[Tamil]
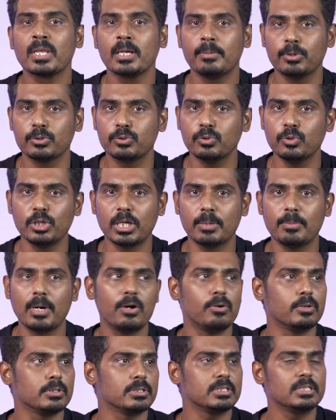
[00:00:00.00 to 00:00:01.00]
இப்போ
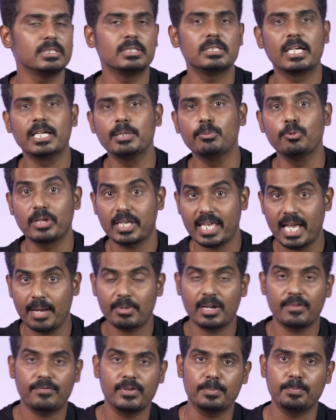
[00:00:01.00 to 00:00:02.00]
தூரமாக வந்து ரெண்டு மூணு
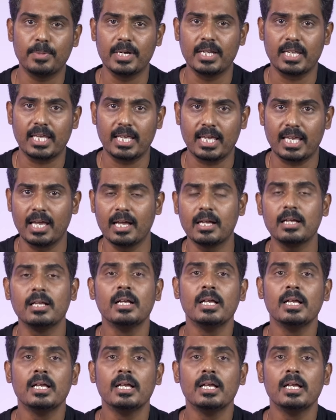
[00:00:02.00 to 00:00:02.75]
கேமரா ஃபிட் பண்ணியிருக்கீங்க